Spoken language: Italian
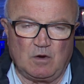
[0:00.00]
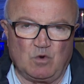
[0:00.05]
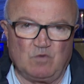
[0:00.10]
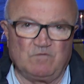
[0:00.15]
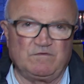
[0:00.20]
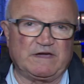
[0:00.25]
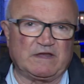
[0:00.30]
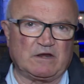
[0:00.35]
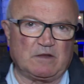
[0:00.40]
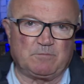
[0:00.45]
Un
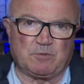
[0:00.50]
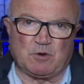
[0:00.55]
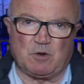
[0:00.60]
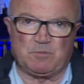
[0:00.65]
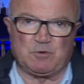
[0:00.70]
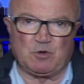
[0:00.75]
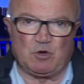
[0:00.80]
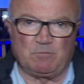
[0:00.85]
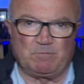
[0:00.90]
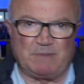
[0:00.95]
vero e
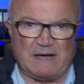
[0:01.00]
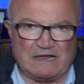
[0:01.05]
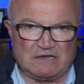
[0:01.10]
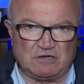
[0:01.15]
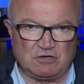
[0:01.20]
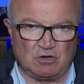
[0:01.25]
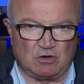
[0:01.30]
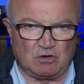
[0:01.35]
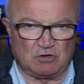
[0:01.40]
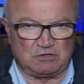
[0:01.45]
proprio
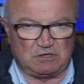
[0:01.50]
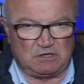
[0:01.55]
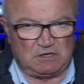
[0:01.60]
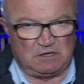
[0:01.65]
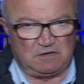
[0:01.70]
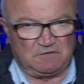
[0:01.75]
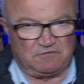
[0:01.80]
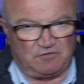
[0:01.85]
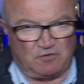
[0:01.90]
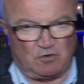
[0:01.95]
bagno
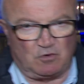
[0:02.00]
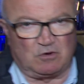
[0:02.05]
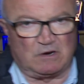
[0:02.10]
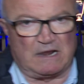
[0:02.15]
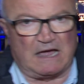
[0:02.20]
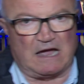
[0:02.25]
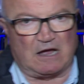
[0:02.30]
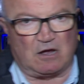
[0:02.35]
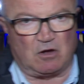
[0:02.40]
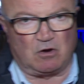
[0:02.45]
di
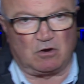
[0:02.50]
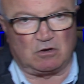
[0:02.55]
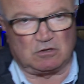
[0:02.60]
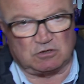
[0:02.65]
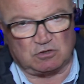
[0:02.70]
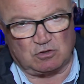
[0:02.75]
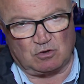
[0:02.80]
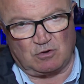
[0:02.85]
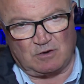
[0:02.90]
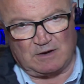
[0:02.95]
folla ha
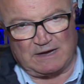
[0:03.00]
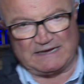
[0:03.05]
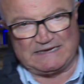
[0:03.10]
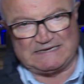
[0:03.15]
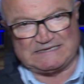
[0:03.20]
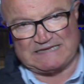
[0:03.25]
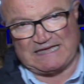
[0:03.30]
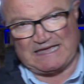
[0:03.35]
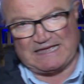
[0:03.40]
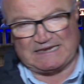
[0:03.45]
accolto a
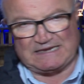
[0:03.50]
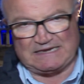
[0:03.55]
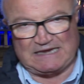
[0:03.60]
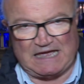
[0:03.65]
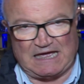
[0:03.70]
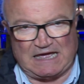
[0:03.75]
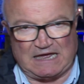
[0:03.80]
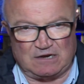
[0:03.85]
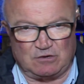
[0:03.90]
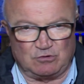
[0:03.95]

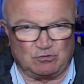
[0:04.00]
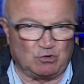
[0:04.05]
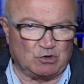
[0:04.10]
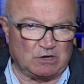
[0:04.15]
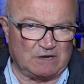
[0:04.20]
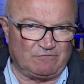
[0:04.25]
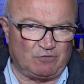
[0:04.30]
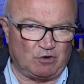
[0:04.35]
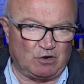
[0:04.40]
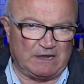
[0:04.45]
Isernia
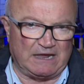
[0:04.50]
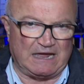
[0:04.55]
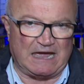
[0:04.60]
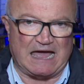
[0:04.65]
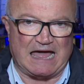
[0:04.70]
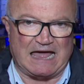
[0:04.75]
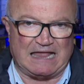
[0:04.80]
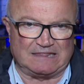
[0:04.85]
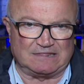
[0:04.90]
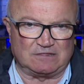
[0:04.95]
l'onorevole
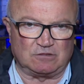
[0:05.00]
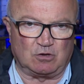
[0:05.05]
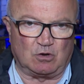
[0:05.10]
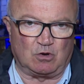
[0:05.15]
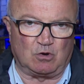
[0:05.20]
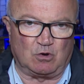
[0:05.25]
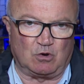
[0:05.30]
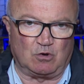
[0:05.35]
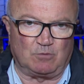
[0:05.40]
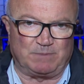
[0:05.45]

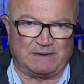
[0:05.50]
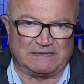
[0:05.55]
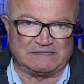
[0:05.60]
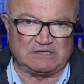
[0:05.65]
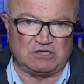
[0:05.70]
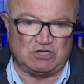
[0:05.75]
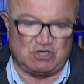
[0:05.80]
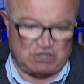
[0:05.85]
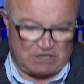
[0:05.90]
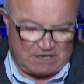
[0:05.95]
Aldo
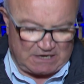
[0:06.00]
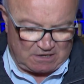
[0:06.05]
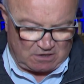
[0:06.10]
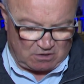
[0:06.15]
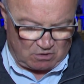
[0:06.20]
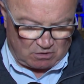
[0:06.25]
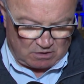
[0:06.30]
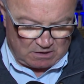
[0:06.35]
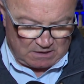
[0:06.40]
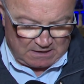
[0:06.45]

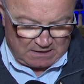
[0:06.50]
Patriciello,